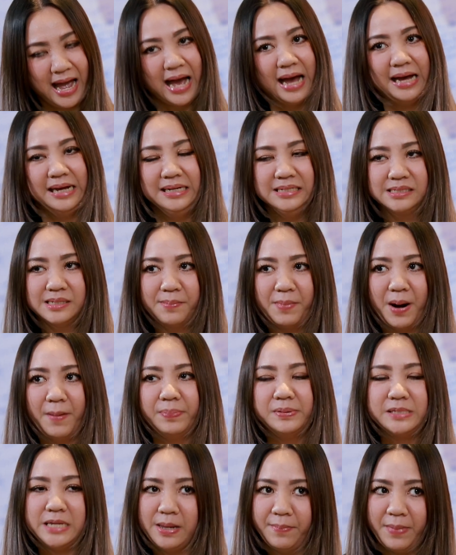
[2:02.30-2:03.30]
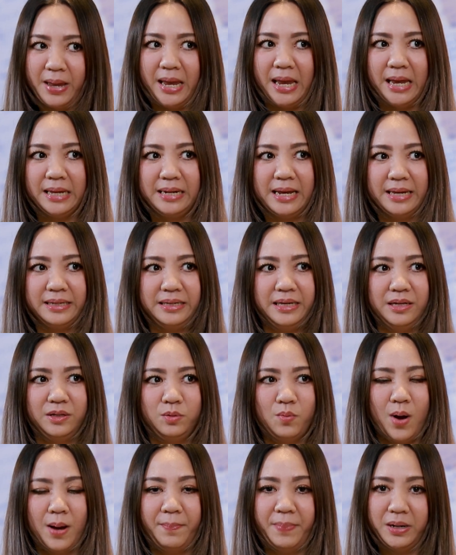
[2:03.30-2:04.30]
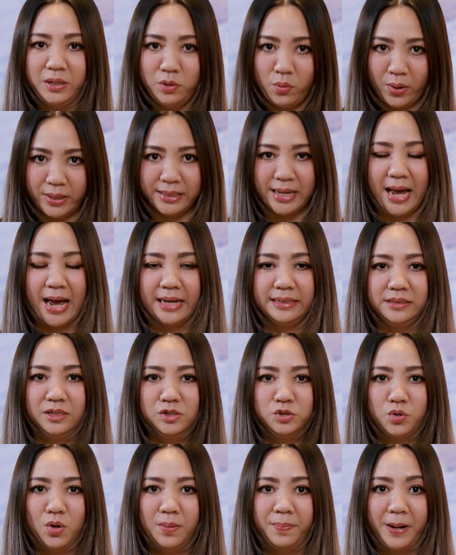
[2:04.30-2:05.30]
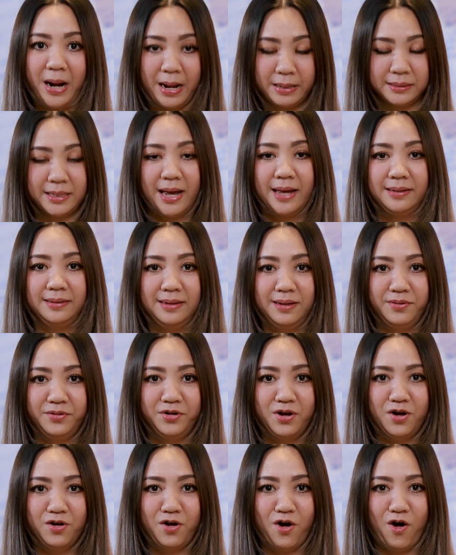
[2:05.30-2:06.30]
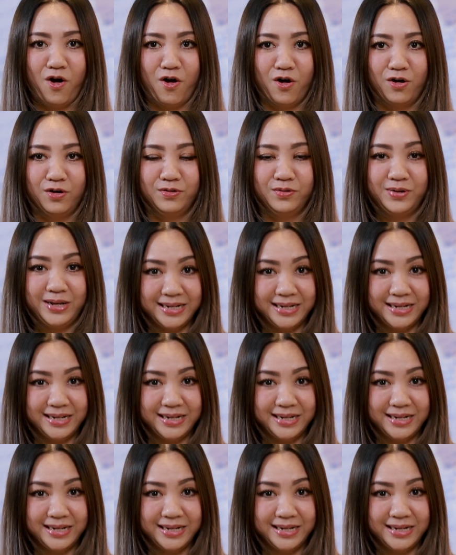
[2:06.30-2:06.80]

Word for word: ค่ะสำหรับ TMA เนี่ยคิดว่าเป็นหน่วยงานที่ช่วยผลักดันในเรื่องของ